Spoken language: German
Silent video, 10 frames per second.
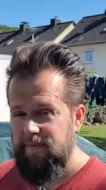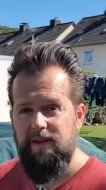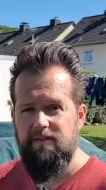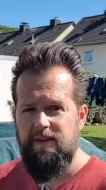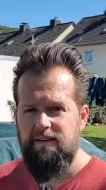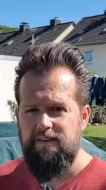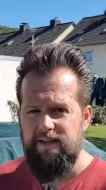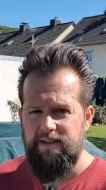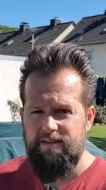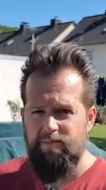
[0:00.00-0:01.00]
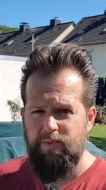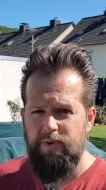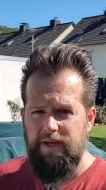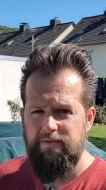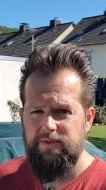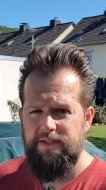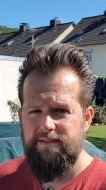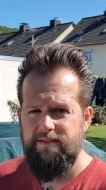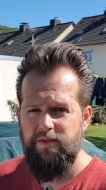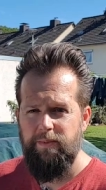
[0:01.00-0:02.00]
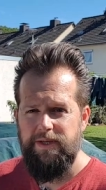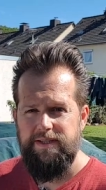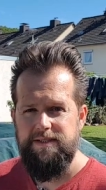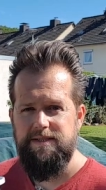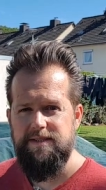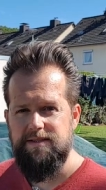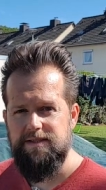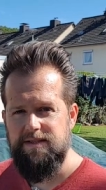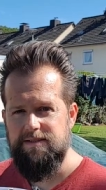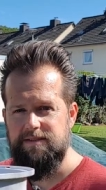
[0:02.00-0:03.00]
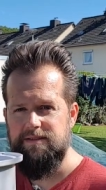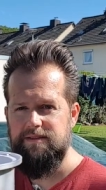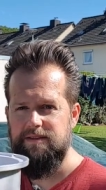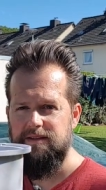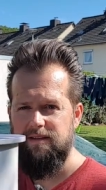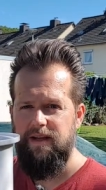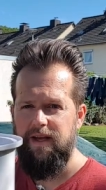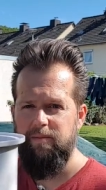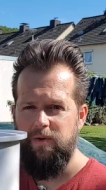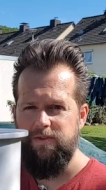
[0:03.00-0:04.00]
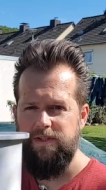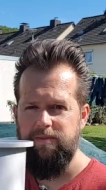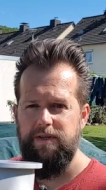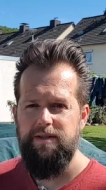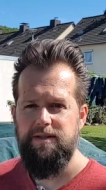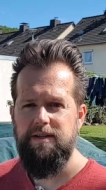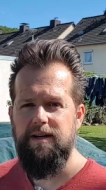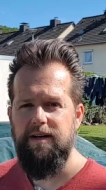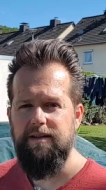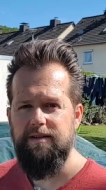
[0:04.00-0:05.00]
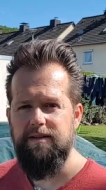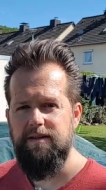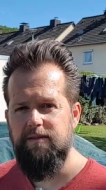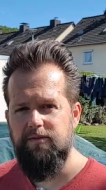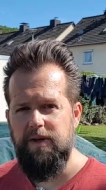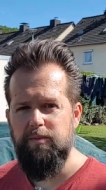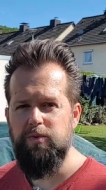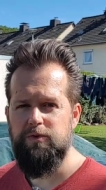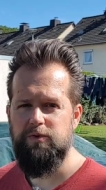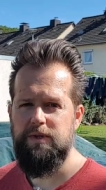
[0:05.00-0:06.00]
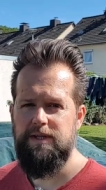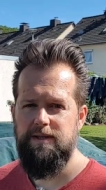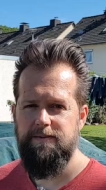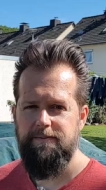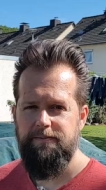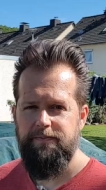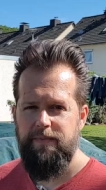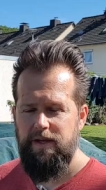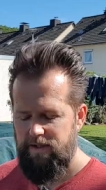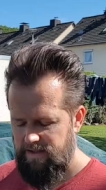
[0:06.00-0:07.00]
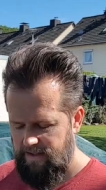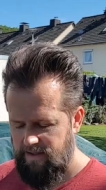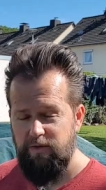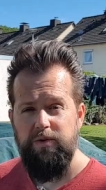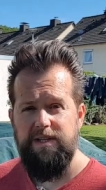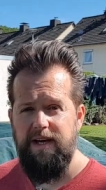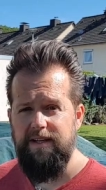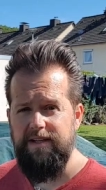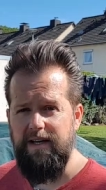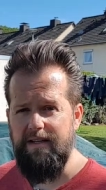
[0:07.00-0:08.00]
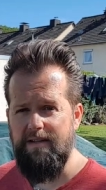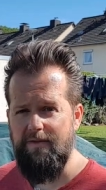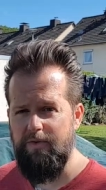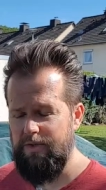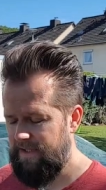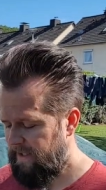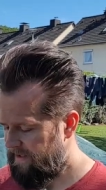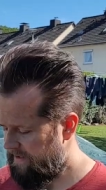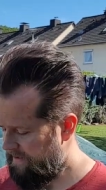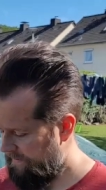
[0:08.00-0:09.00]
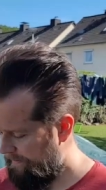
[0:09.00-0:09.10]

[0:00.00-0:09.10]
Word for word: Ja, wie erwähnt, Projekt für diesen Sommer ist es, diesen Einbauskimmer an den Frame Pool zu kriegen, der natürlich eigentlich gar nicht dafür gedacht ist.